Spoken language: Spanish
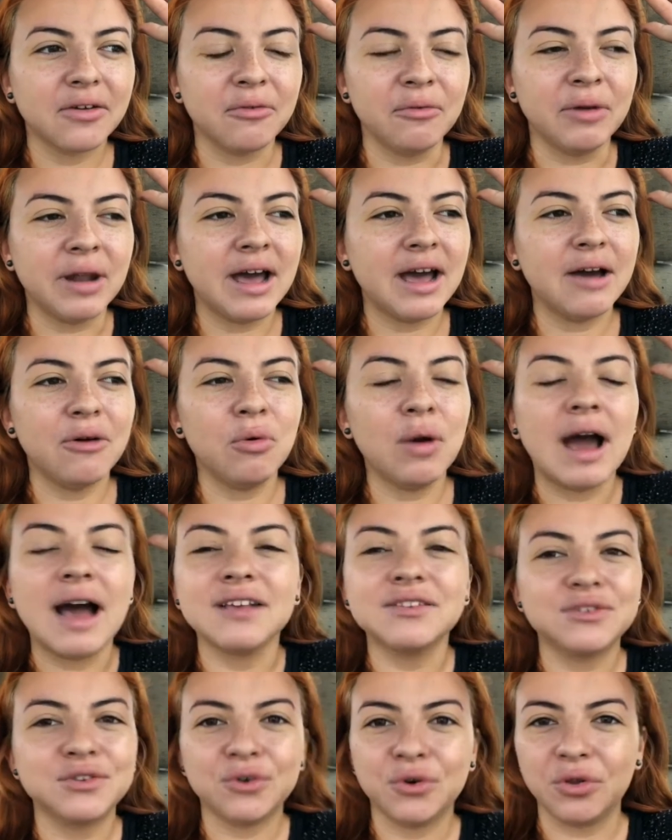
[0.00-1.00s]
una, un
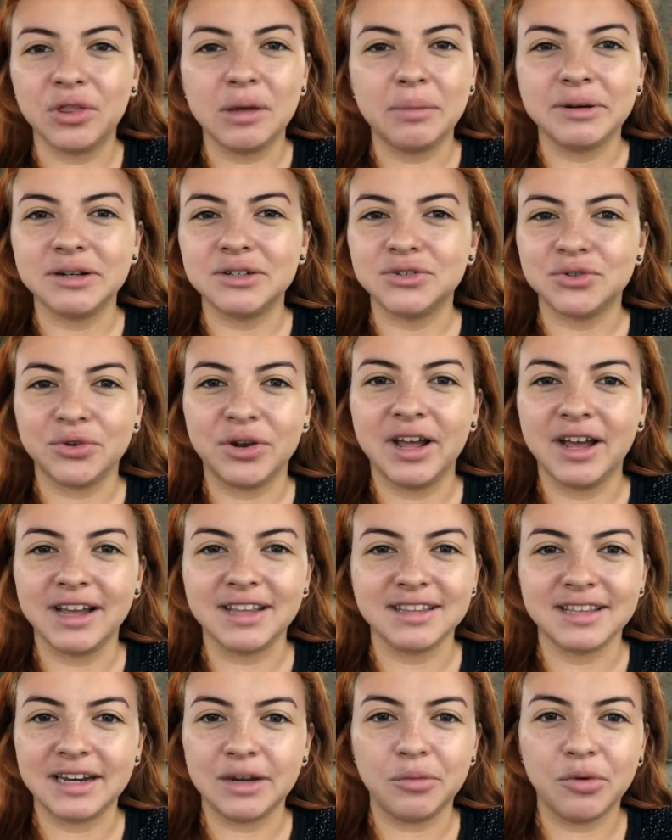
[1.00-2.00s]
asco de persona que
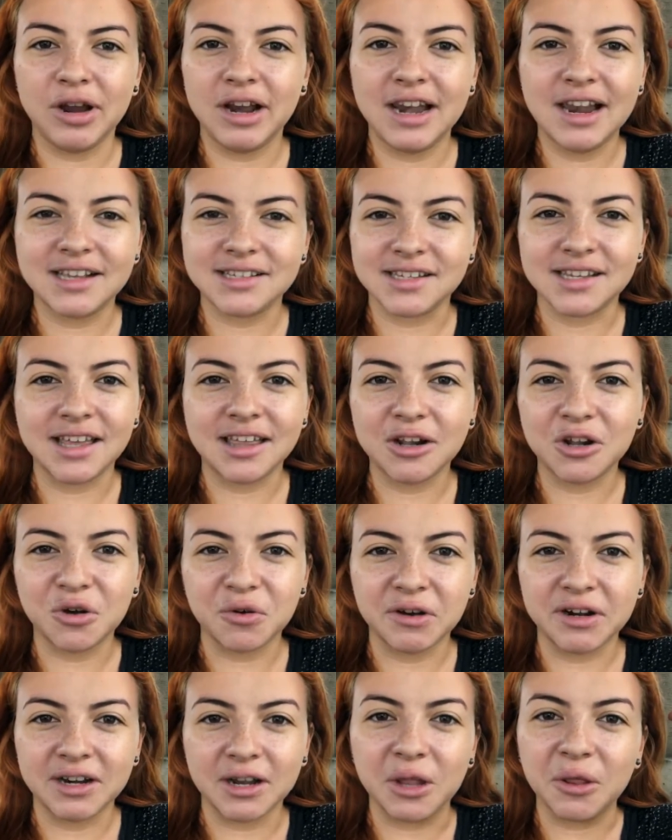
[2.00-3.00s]
tenemos en la silla del
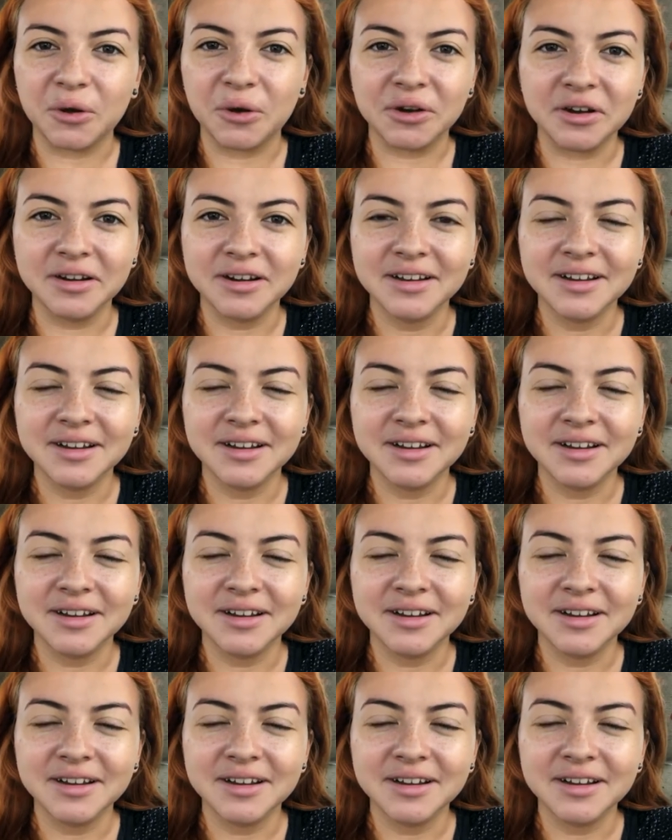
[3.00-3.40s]
gobernador